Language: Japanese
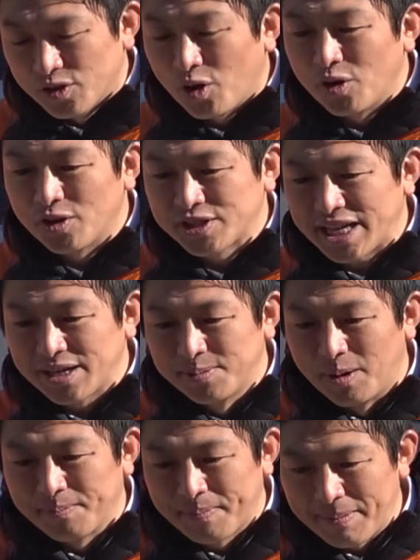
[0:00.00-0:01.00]
党のスタッフ
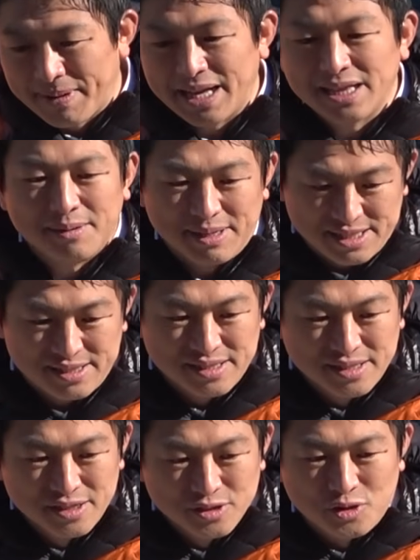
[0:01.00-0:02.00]
もいっぱい学んでます。
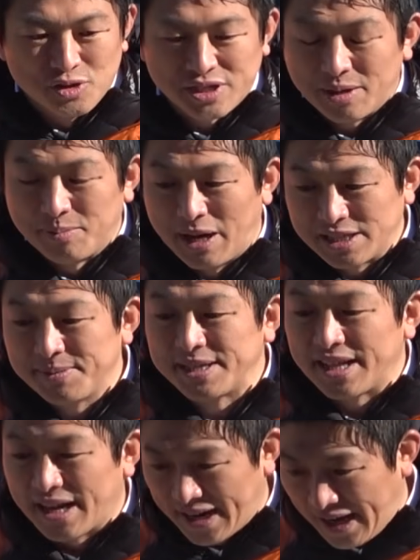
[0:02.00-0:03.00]
党のスタッフも初め
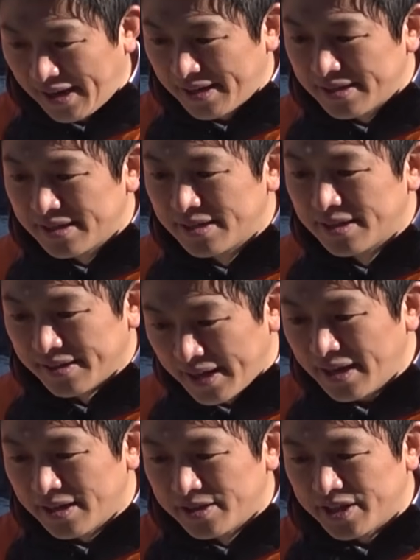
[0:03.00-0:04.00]
てだからね。